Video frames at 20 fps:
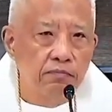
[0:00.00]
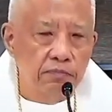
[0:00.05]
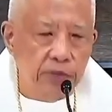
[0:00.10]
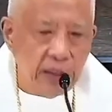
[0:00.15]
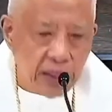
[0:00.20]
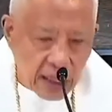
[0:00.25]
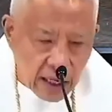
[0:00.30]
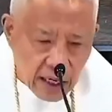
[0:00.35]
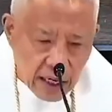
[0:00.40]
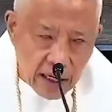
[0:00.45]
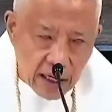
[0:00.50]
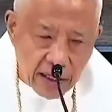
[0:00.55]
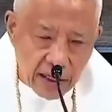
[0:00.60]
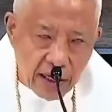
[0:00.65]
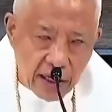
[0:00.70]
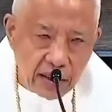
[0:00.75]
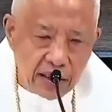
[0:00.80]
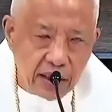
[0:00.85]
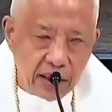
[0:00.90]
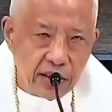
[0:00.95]

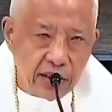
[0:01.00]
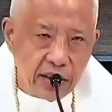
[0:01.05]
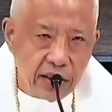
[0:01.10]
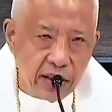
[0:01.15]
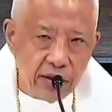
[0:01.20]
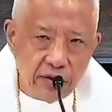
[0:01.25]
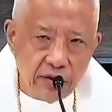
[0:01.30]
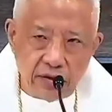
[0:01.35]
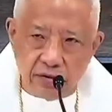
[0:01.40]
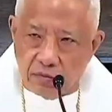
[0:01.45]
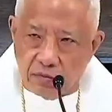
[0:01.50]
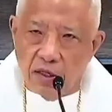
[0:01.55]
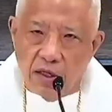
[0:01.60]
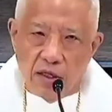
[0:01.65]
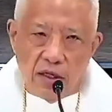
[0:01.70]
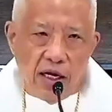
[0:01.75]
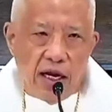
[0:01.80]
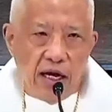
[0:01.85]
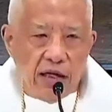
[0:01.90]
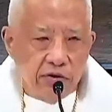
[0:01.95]
Pinahahayag natin ngayon,
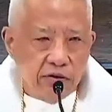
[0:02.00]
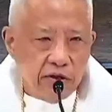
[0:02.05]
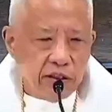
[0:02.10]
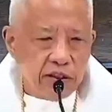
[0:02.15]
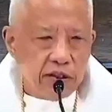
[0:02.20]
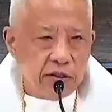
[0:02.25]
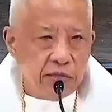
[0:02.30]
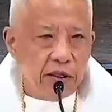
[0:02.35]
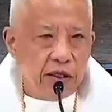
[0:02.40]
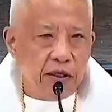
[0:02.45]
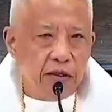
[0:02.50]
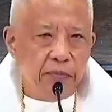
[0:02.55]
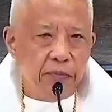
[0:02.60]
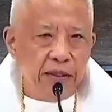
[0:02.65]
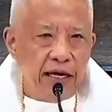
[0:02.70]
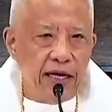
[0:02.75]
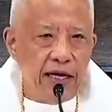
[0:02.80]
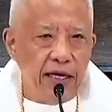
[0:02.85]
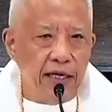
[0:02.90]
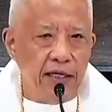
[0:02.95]
lalo na sa mga
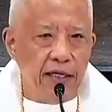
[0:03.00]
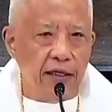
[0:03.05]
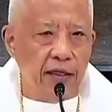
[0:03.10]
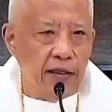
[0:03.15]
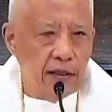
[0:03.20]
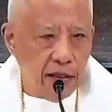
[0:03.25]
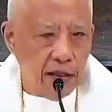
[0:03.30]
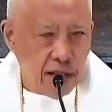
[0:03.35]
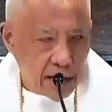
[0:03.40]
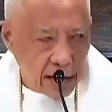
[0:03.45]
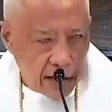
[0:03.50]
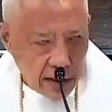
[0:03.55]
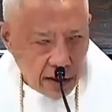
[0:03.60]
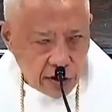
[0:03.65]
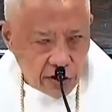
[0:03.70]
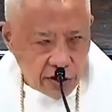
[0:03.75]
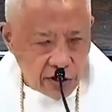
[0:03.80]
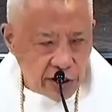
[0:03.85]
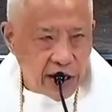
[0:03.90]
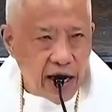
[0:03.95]
kabataan,
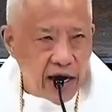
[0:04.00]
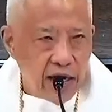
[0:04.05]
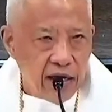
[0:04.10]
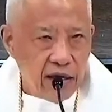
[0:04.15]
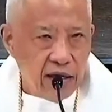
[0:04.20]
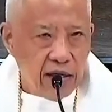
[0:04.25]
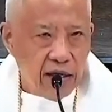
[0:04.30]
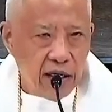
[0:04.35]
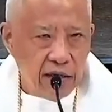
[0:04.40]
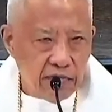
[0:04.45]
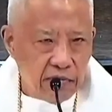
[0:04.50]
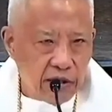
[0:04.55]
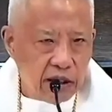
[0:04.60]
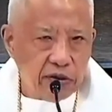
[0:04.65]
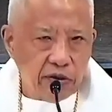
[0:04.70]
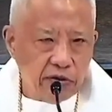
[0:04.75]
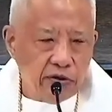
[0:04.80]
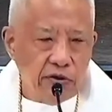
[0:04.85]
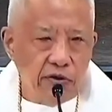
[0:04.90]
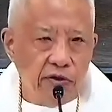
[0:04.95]
siya ang
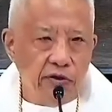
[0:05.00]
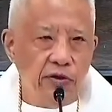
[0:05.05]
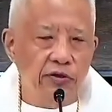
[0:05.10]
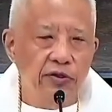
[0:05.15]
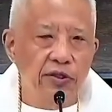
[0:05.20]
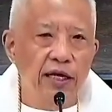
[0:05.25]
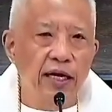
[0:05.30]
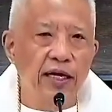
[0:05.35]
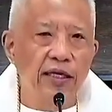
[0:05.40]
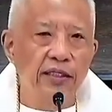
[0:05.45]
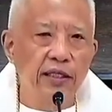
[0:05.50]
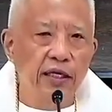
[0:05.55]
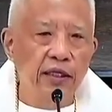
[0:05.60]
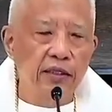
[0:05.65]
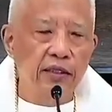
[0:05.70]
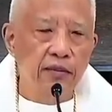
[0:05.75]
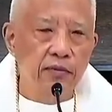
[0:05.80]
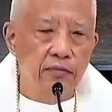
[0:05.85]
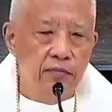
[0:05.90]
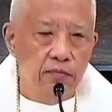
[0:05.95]
magtuturo sa atin